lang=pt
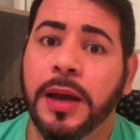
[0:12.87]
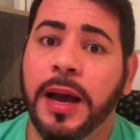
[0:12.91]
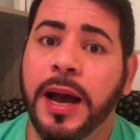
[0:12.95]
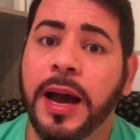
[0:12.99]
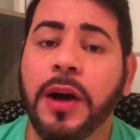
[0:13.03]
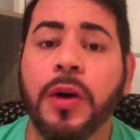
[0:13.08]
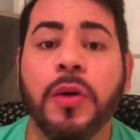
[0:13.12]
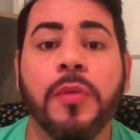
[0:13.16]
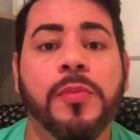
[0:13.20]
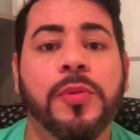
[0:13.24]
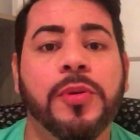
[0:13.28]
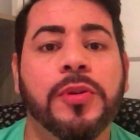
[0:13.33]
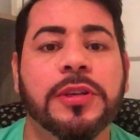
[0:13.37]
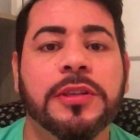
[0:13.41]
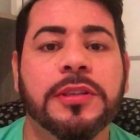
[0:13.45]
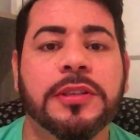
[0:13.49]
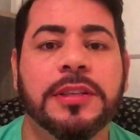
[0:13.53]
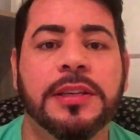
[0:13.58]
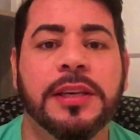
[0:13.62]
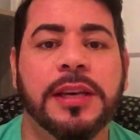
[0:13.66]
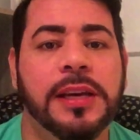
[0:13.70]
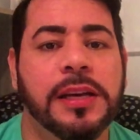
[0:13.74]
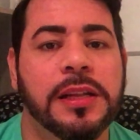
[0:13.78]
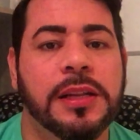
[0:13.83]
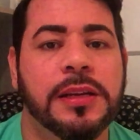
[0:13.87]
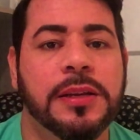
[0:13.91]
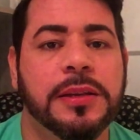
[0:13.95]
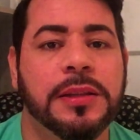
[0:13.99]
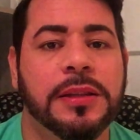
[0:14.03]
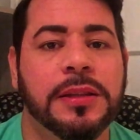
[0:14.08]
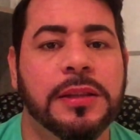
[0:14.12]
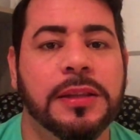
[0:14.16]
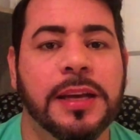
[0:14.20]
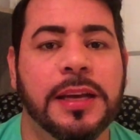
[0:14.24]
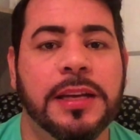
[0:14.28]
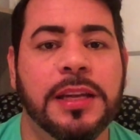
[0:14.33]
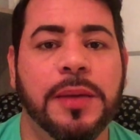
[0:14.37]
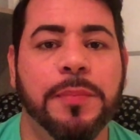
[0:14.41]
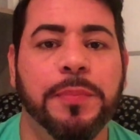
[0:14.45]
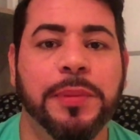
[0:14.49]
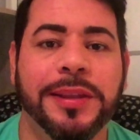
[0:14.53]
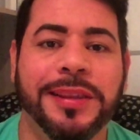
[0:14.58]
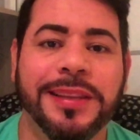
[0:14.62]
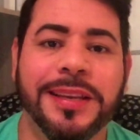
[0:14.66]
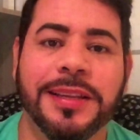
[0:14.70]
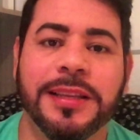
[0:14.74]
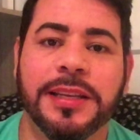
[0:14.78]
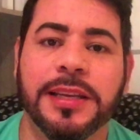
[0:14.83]
Há rumores que ela estaria
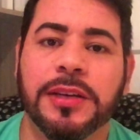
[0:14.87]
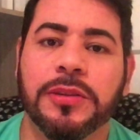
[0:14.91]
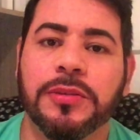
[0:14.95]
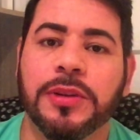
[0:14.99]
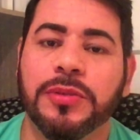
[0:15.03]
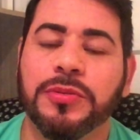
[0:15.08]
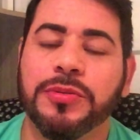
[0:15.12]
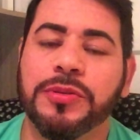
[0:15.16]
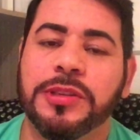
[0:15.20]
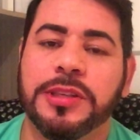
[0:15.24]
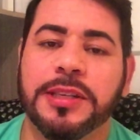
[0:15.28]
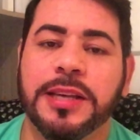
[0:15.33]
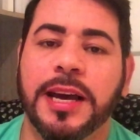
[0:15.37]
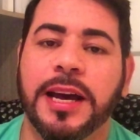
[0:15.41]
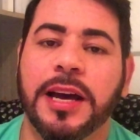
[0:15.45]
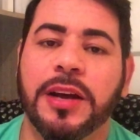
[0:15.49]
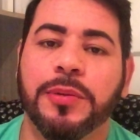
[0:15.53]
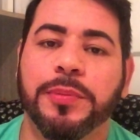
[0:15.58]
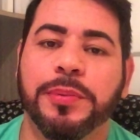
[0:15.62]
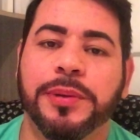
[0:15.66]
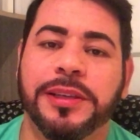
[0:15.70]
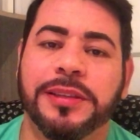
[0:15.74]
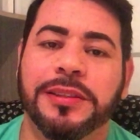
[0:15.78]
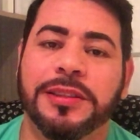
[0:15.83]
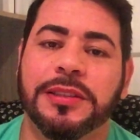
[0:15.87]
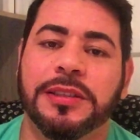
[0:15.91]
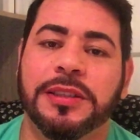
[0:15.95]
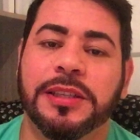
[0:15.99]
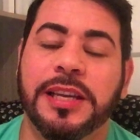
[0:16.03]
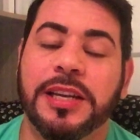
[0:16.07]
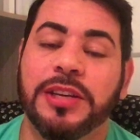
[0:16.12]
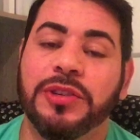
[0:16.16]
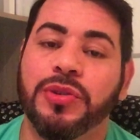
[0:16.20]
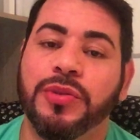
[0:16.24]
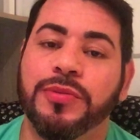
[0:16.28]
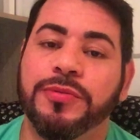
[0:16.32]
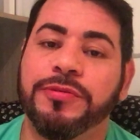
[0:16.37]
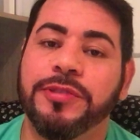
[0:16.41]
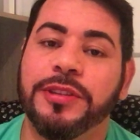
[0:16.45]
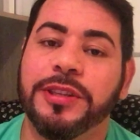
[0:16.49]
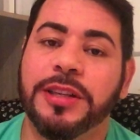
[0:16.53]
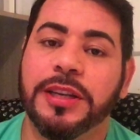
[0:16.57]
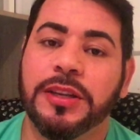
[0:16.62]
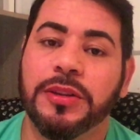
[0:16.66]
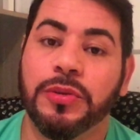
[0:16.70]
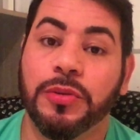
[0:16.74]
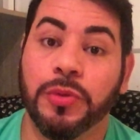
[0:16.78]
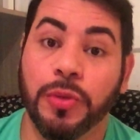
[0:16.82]
pretendendo anunciar o PlayStation
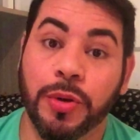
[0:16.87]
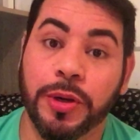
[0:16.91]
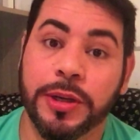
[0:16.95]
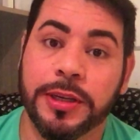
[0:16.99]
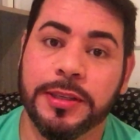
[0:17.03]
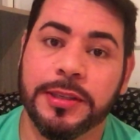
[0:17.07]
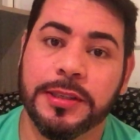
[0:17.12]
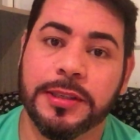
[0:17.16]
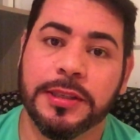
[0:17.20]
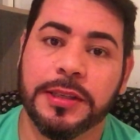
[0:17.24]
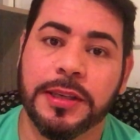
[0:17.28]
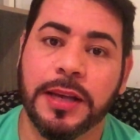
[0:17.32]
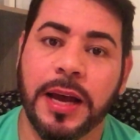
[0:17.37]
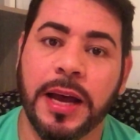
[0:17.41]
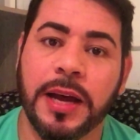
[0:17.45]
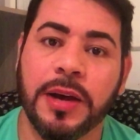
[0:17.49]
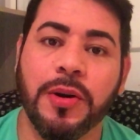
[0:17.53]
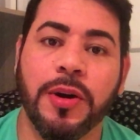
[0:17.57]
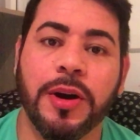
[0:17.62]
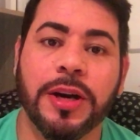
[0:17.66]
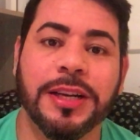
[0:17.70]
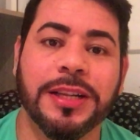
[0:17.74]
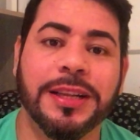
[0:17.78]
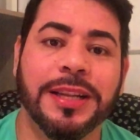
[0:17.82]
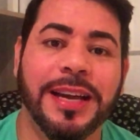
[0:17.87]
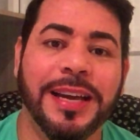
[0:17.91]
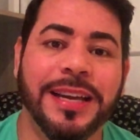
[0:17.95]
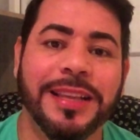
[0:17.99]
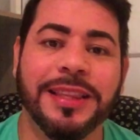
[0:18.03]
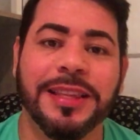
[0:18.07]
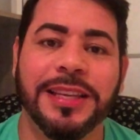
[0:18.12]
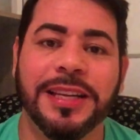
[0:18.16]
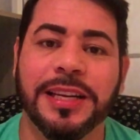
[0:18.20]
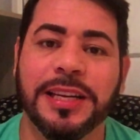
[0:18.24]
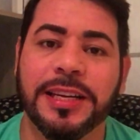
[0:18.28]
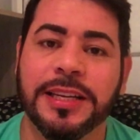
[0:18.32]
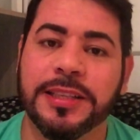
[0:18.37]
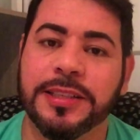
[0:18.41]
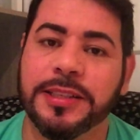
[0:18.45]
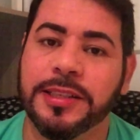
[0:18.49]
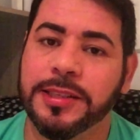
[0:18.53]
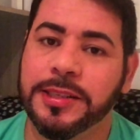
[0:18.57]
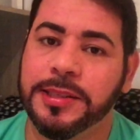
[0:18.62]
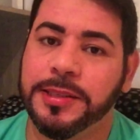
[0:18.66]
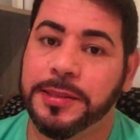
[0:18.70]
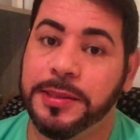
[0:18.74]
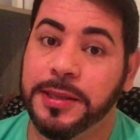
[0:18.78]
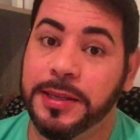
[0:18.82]
Vita 2 agora na
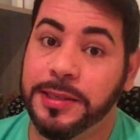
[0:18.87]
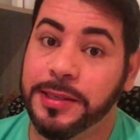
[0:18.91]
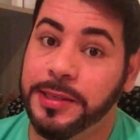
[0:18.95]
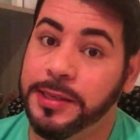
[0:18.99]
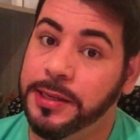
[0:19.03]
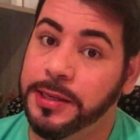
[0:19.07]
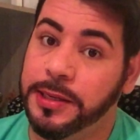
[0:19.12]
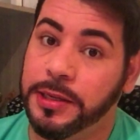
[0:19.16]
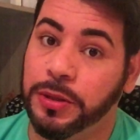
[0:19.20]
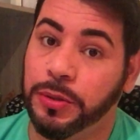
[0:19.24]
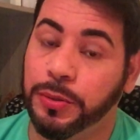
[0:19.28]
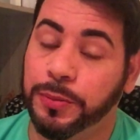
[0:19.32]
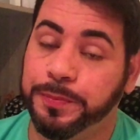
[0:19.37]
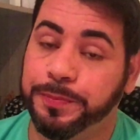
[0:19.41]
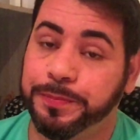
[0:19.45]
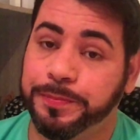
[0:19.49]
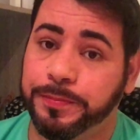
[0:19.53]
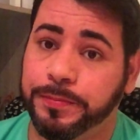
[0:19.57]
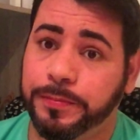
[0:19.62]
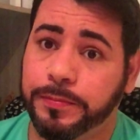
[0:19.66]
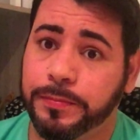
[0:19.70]
E3 desse ano.